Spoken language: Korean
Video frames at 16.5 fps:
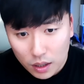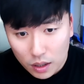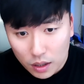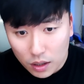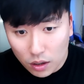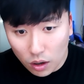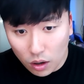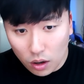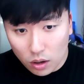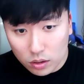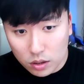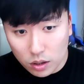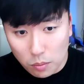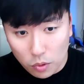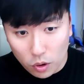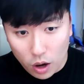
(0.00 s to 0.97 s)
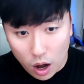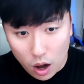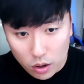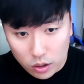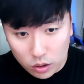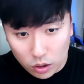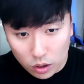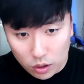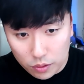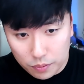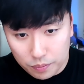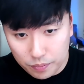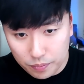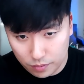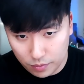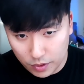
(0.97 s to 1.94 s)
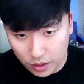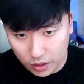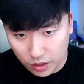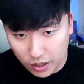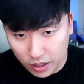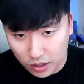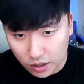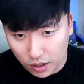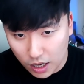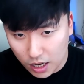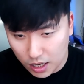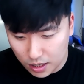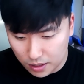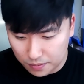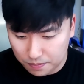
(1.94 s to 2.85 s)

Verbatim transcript: 어? 그건 뭐.. 어 이거 이거 링크인가